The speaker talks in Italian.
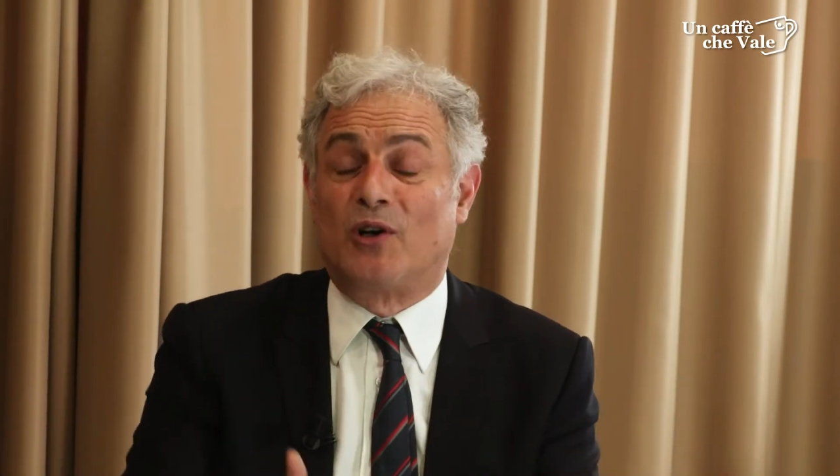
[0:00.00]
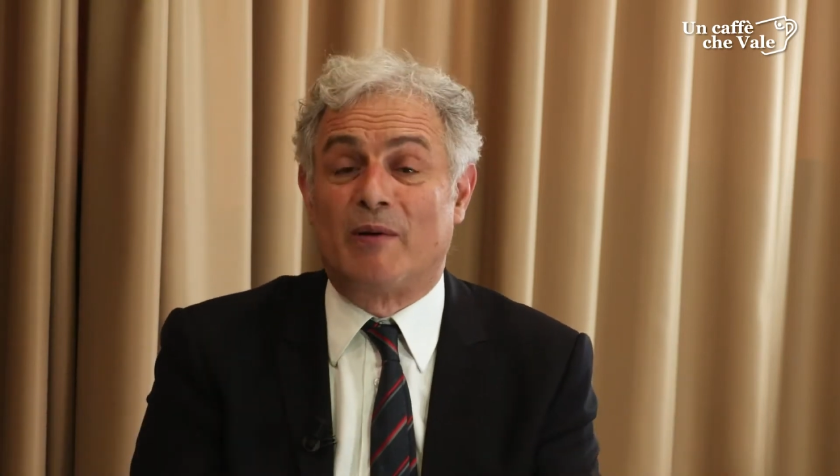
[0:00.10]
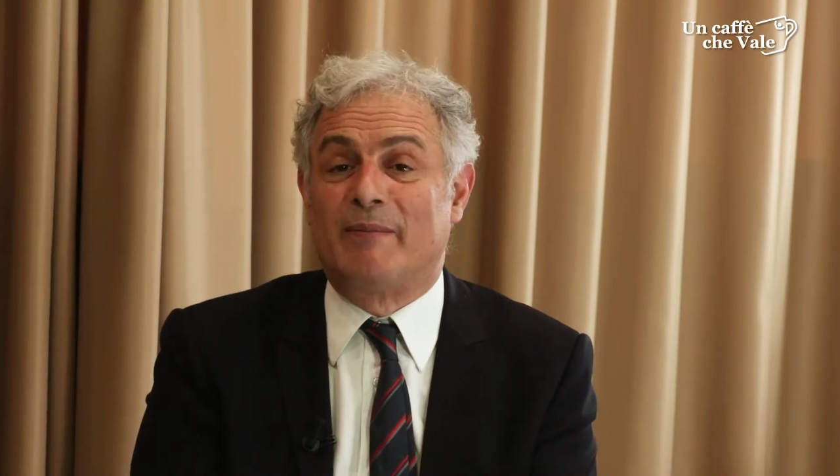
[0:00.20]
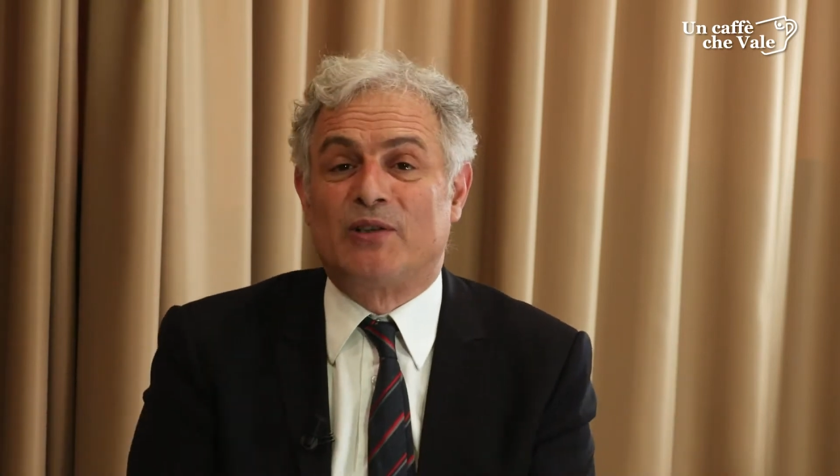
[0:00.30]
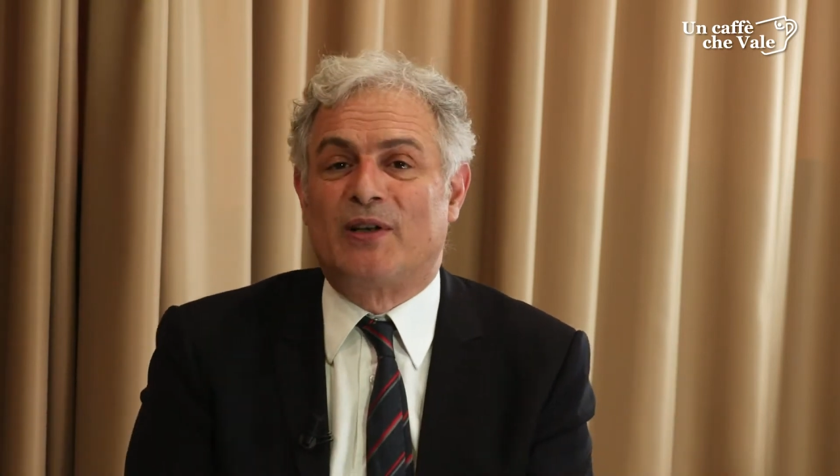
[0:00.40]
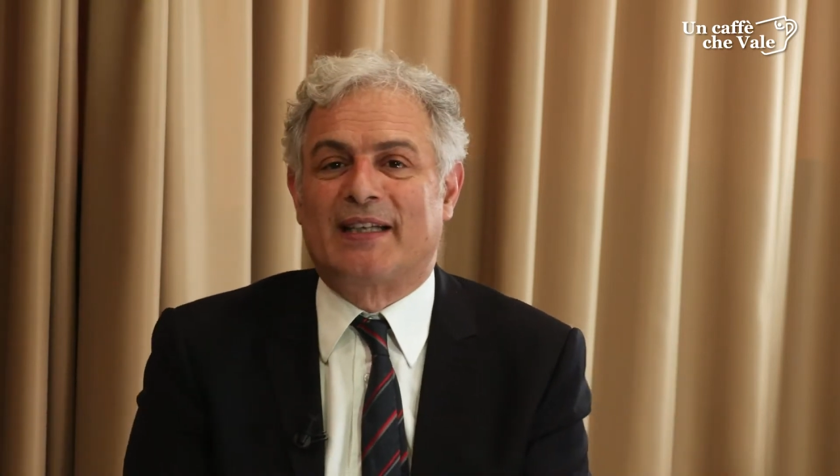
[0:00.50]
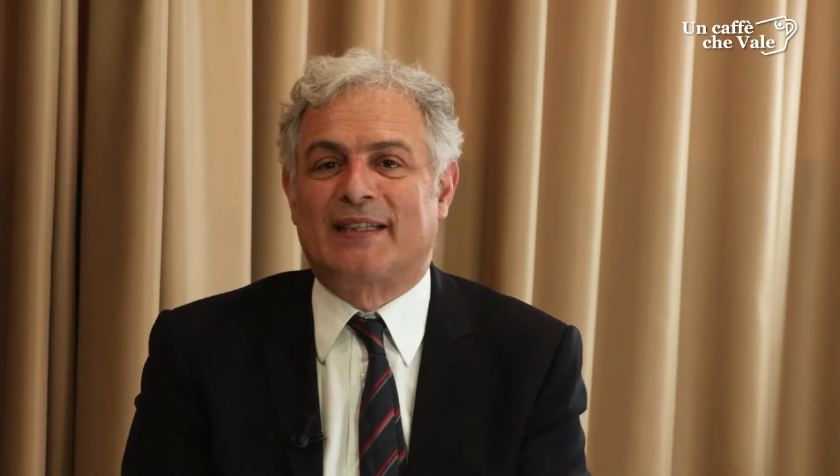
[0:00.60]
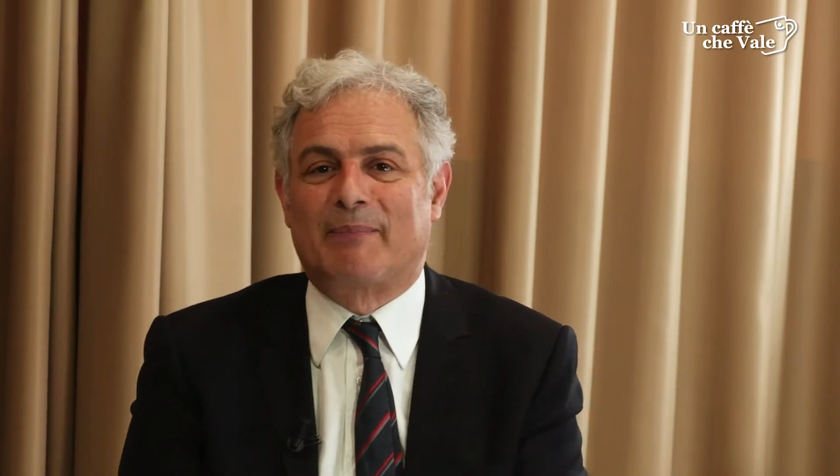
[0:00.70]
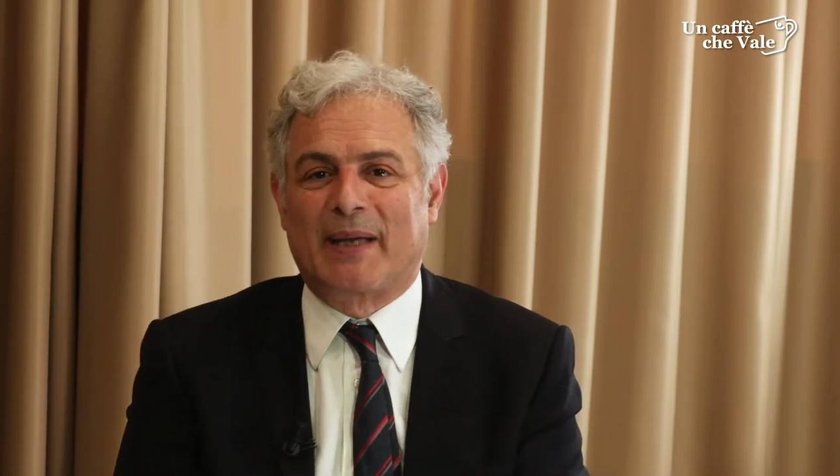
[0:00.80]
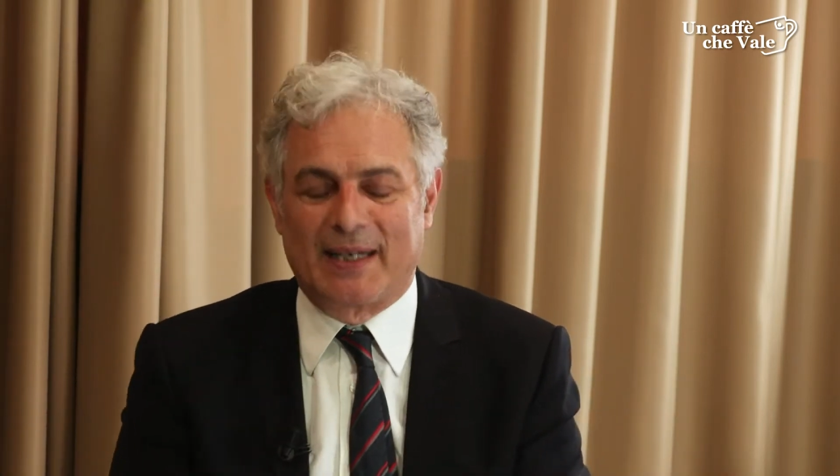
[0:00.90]
ma bisogna
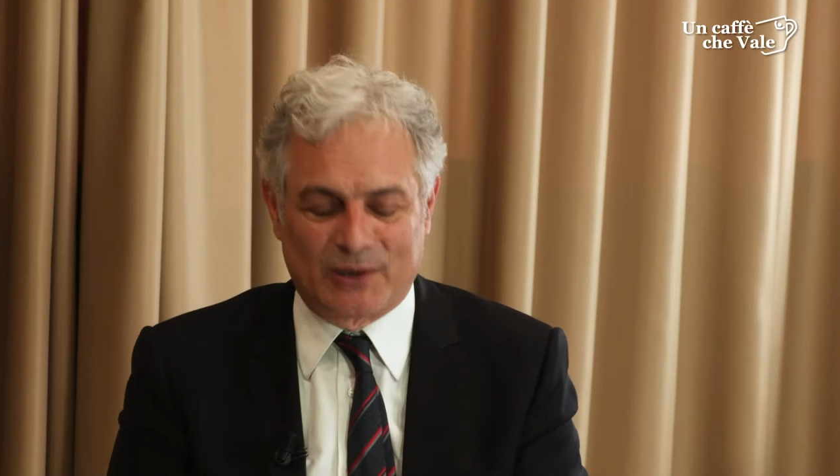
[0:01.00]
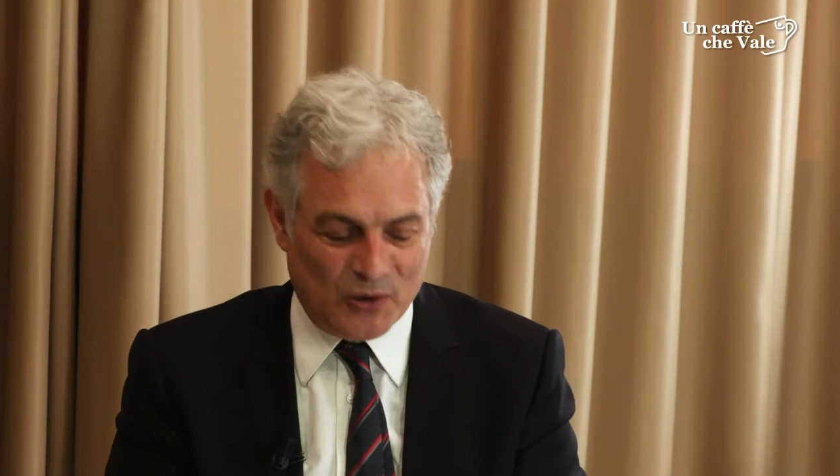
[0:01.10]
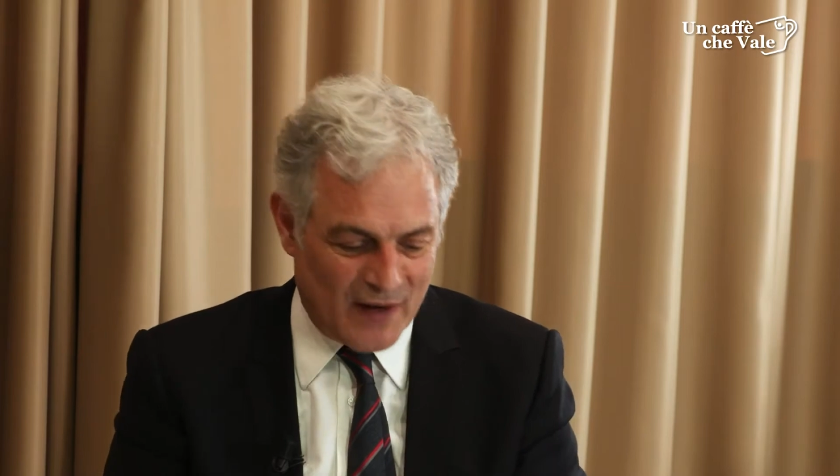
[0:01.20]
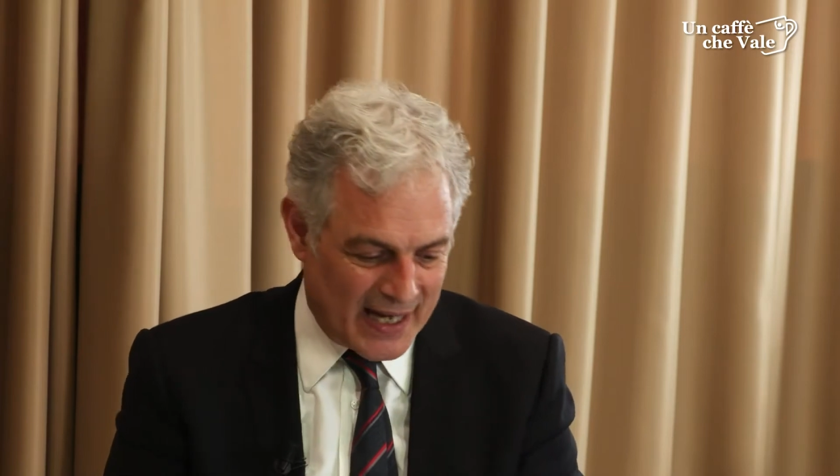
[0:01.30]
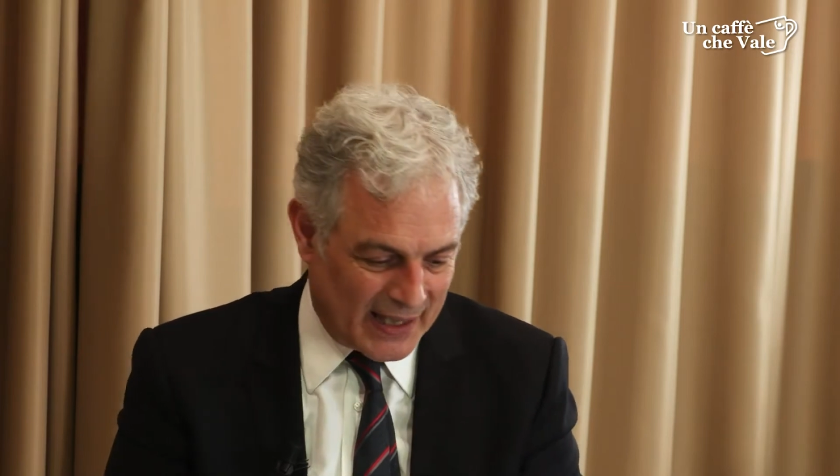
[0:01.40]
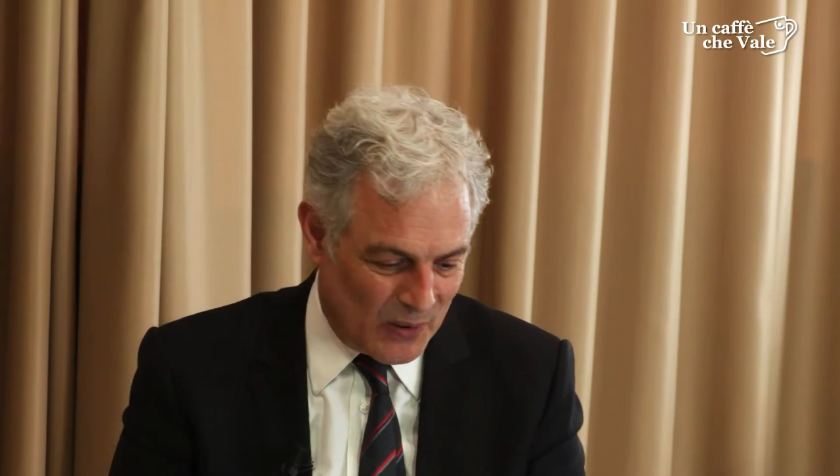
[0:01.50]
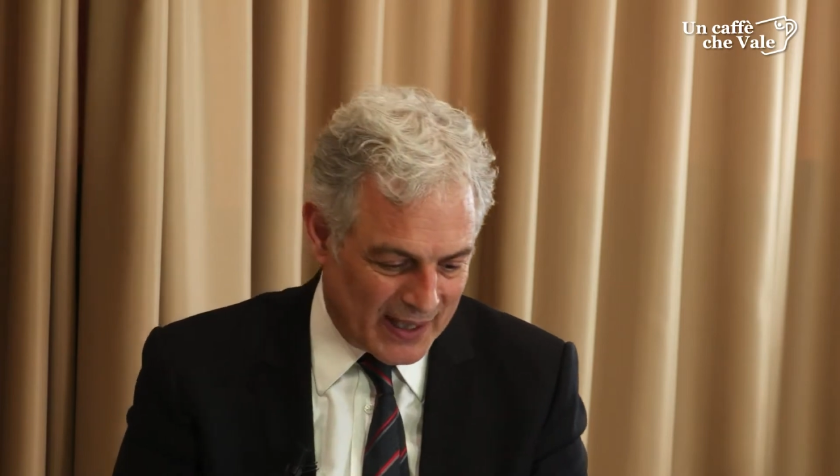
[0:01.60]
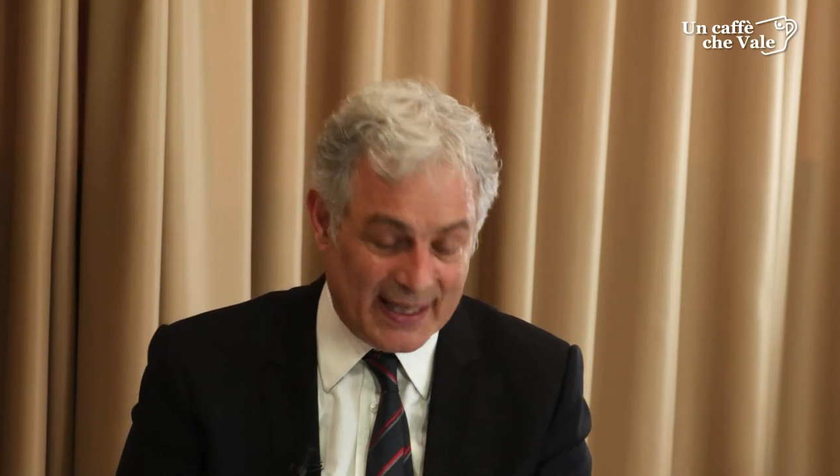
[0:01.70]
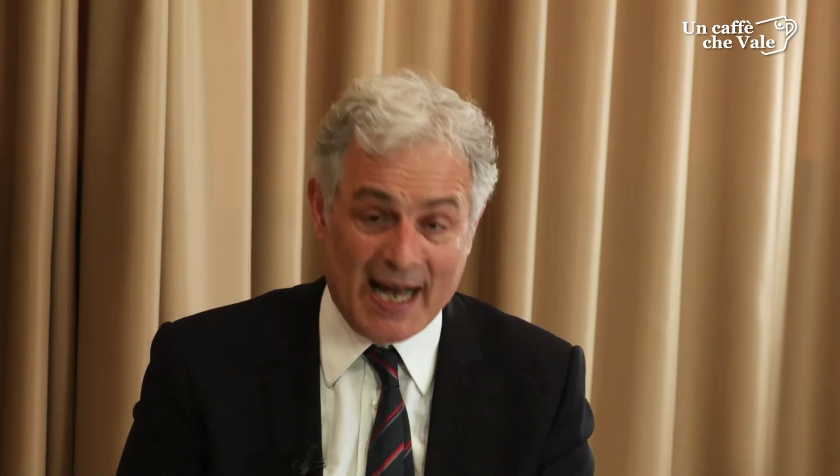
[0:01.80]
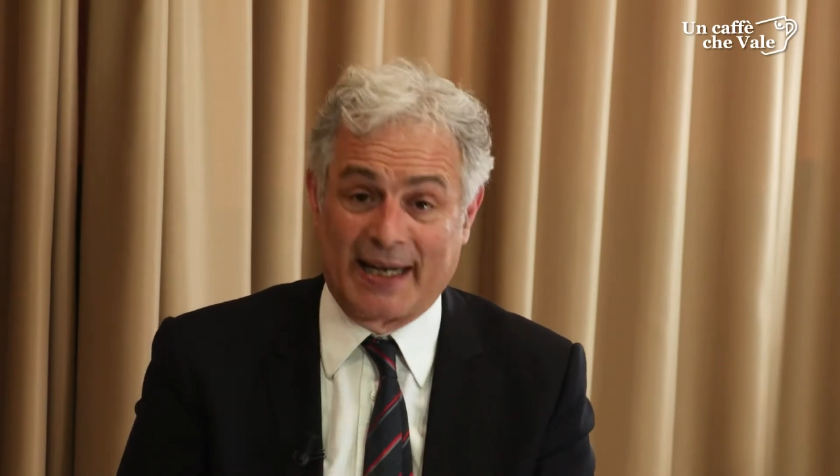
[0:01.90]
saperle trovare e
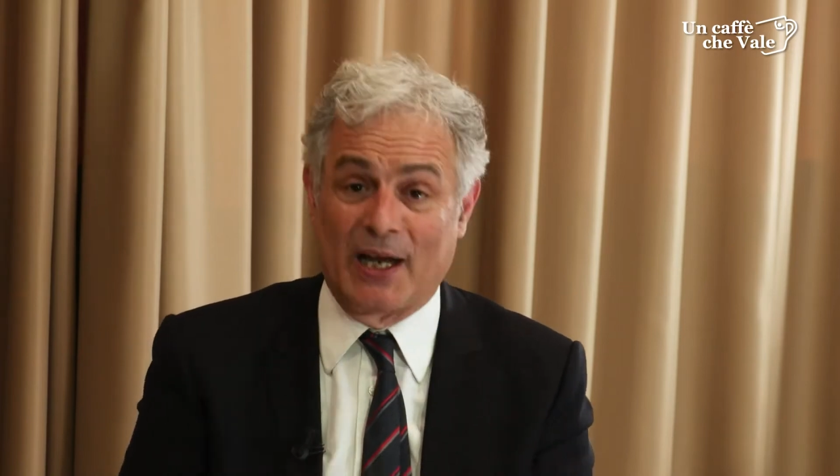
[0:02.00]
guardare.